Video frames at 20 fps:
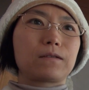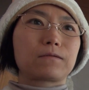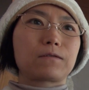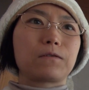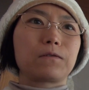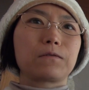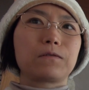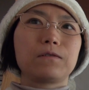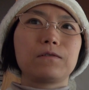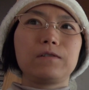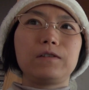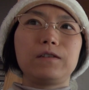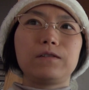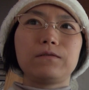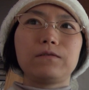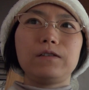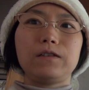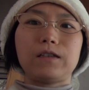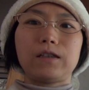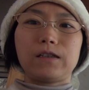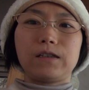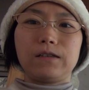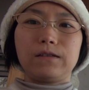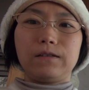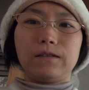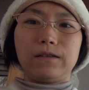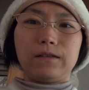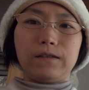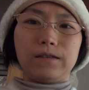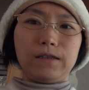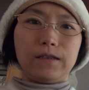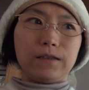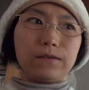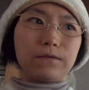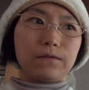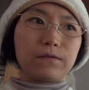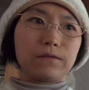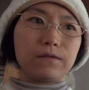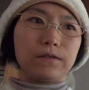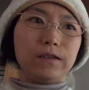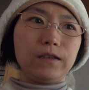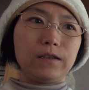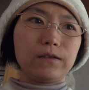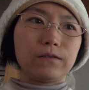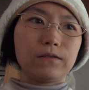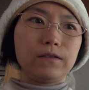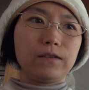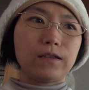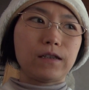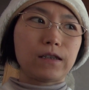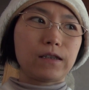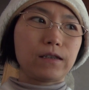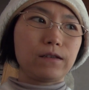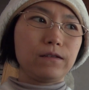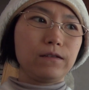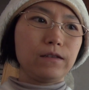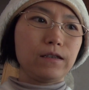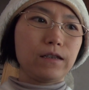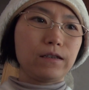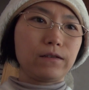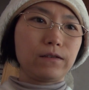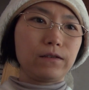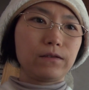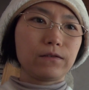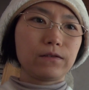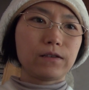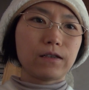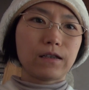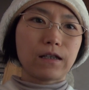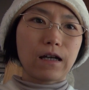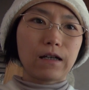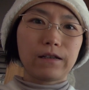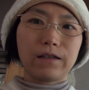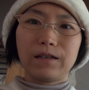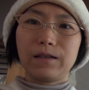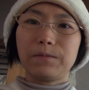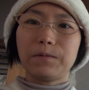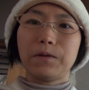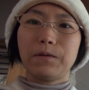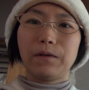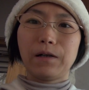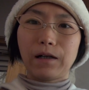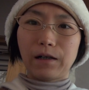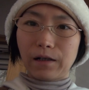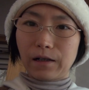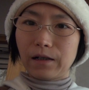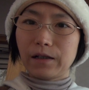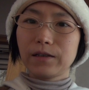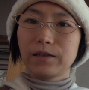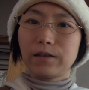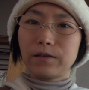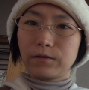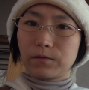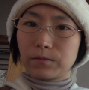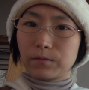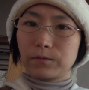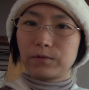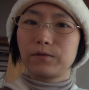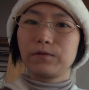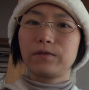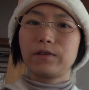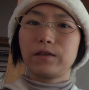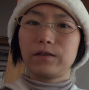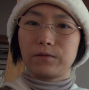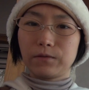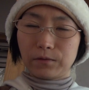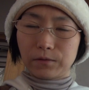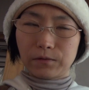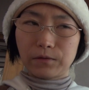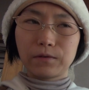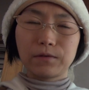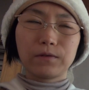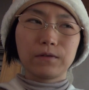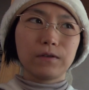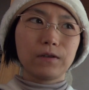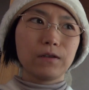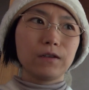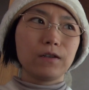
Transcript: ここ一人で住んでるし、ここに一人で住んでる人じゃなければわからないと思うけど、